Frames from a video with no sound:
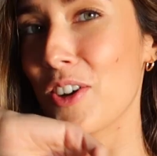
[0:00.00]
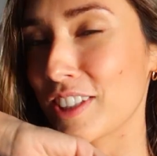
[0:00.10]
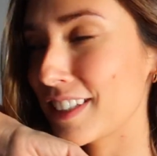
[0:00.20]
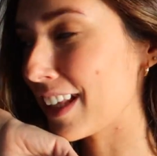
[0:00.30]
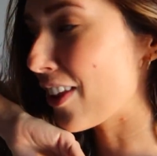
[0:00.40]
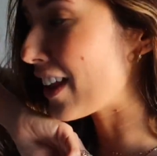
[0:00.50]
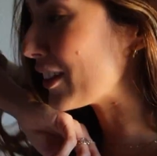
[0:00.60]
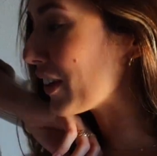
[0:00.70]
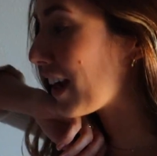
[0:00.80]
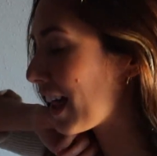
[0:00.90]
os he estado
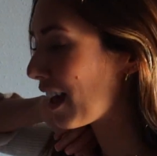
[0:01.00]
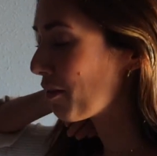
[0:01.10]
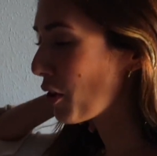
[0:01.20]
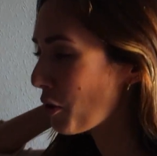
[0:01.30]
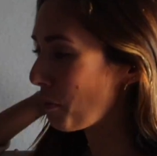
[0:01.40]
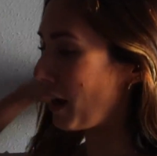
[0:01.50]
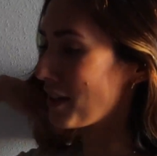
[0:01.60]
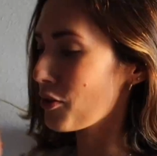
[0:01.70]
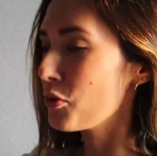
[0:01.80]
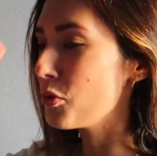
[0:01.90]
dando en cada vlog
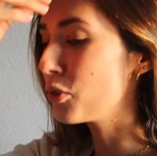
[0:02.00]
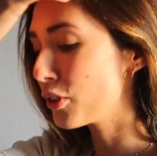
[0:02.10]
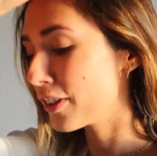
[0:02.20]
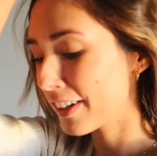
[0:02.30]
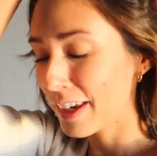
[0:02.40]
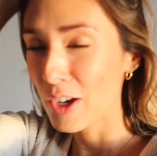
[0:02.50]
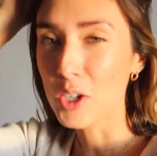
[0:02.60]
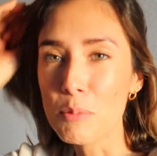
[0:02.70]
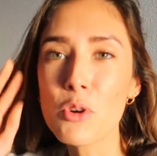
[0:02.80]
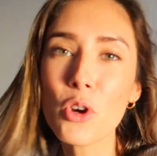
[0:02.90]
más un,
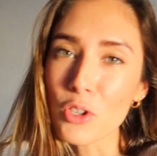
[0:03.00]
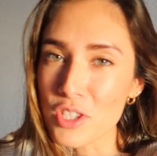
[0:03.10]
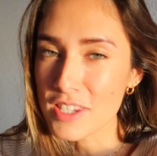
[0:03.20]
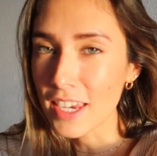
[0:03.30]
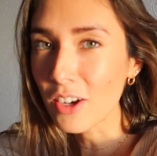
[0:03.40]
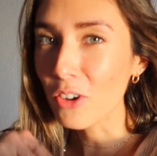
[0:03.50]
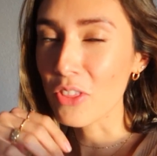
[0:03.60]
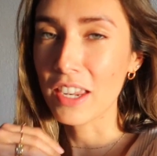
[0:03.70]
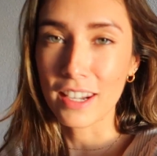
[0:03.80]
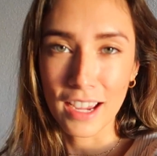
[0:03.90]
como un consejo
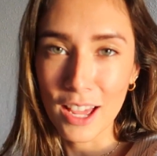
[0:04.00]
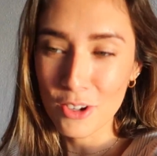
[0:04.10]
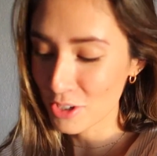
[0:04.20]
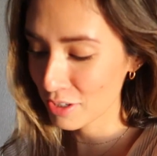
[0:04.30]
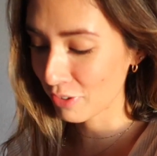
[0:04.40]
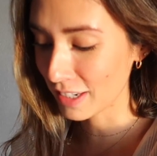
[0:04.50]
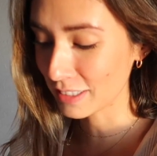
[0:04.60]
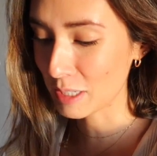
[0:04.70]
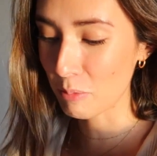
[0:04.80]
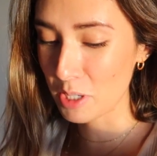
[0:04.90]
de regalos
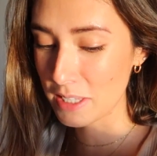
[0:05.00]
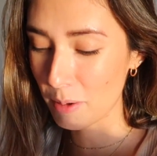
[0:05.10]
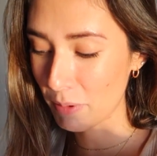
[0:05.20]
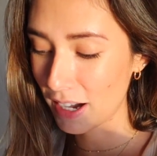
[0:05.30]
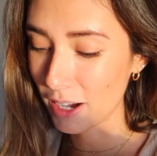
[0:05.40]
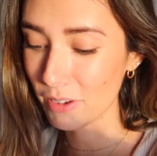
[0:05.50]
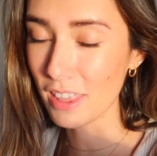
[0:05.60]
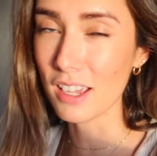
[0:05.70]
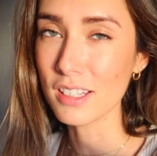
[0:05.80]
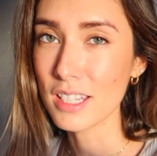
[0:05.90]
diferentes que podéis dar para
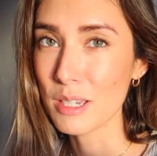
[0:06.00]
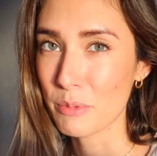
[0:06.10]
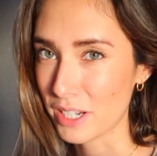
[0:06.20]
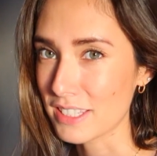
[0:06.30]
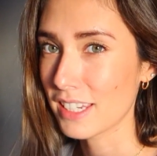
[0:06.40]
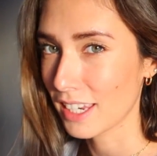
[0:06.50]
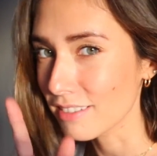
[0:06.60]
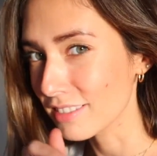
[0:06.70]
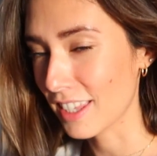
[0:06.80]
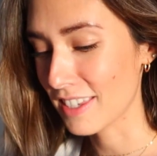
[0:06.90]
Navidad porque sé
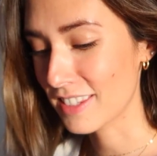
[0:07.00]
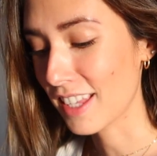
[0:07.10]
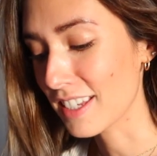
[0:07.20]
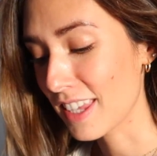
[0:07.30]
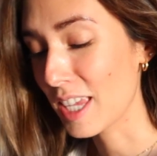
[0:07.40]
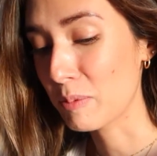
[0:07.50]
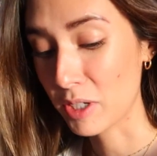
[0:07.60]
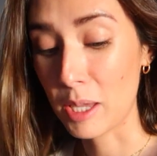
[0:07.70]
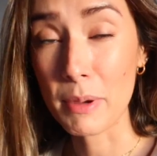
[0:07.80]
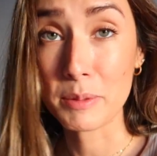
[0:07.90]
que necesitáis ideas
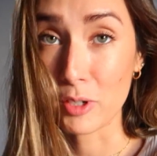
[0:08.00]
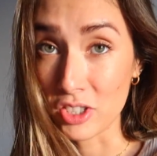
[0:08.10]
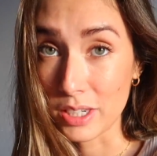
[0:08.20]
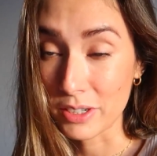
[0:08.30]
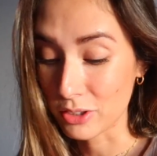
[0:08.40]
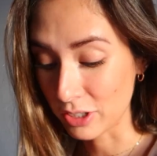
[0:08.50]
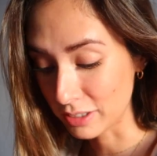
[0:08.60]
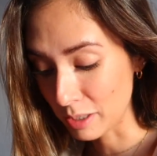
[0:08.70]
porque además me lo escribís todo el